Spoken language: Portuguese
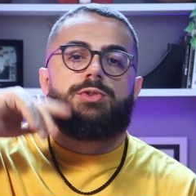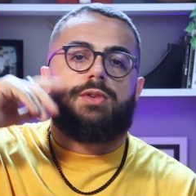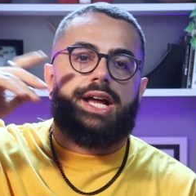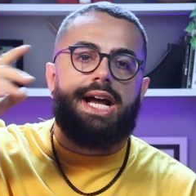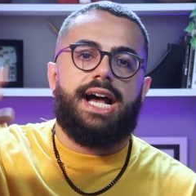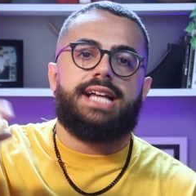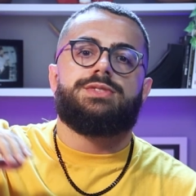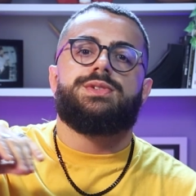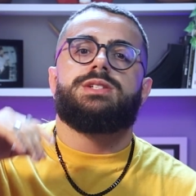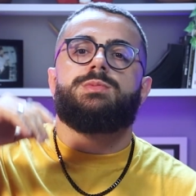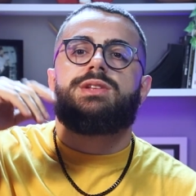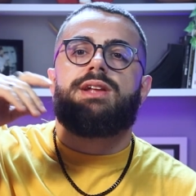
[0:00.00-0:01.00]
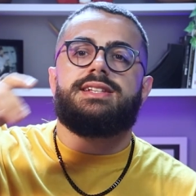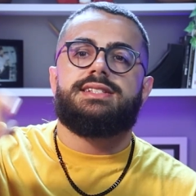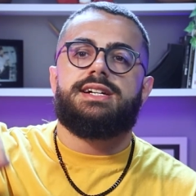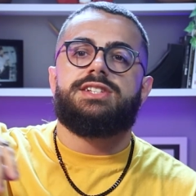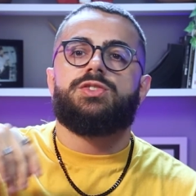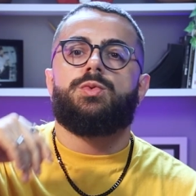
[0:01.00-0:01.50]
muito legais, coisas muito
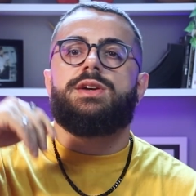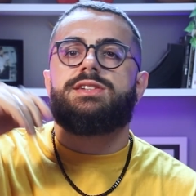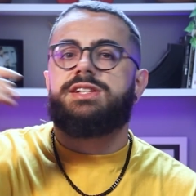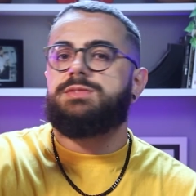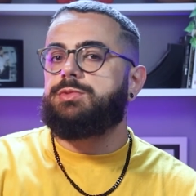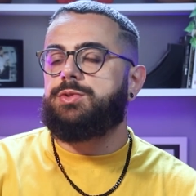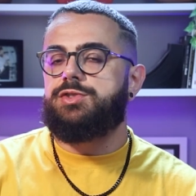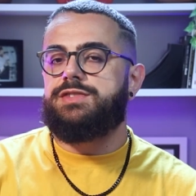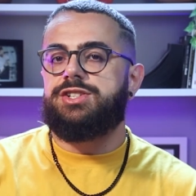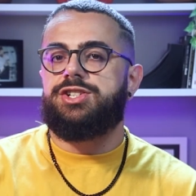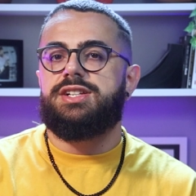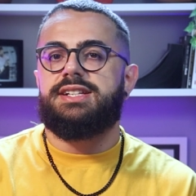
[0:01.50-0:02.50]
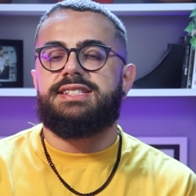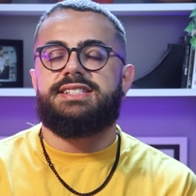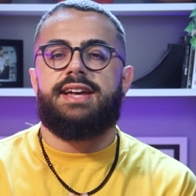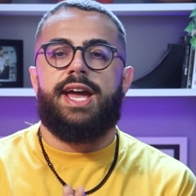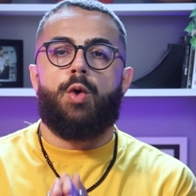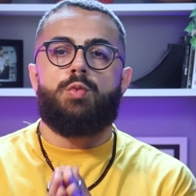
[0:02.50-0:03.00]
interessantes, coisas muito divertidas,
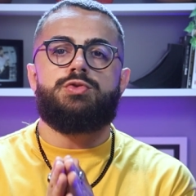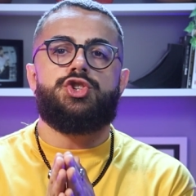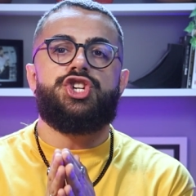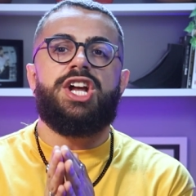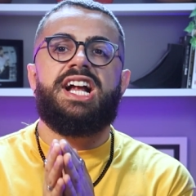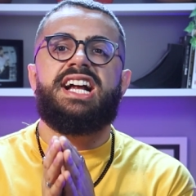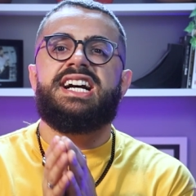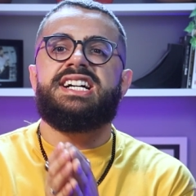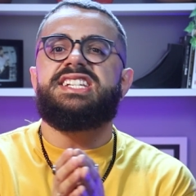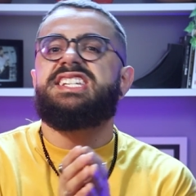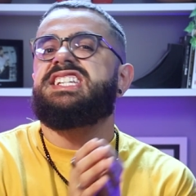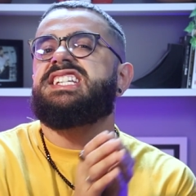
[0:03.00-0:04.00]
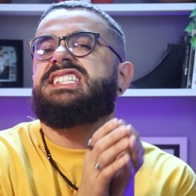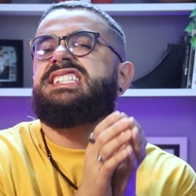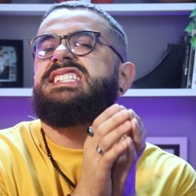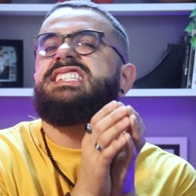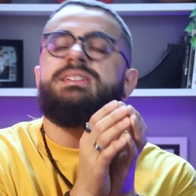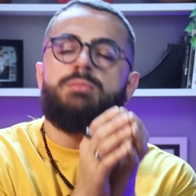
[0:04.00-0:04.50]
é um
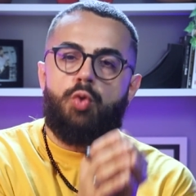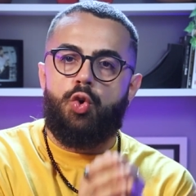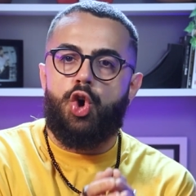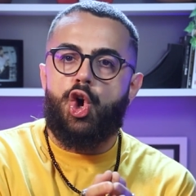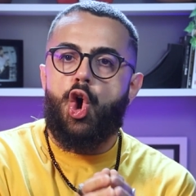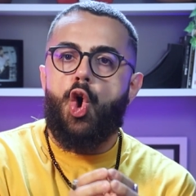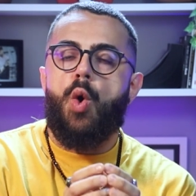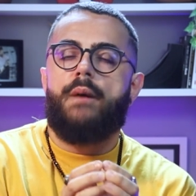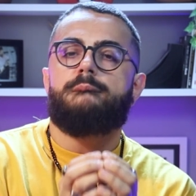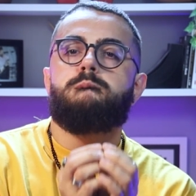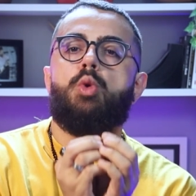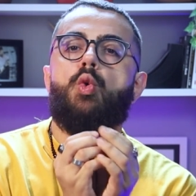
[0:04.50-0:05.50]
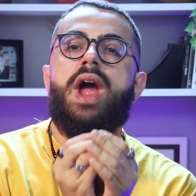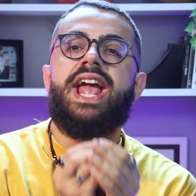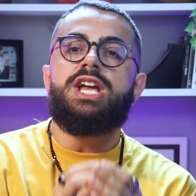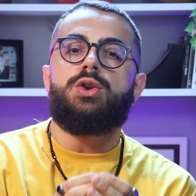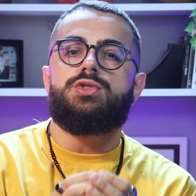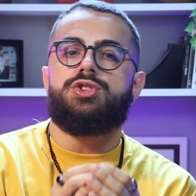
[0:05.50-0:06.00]
gigantíssimo
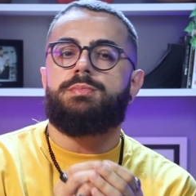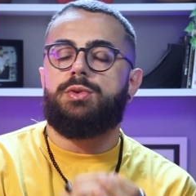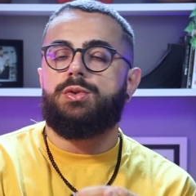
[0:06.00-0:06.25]
bueiro de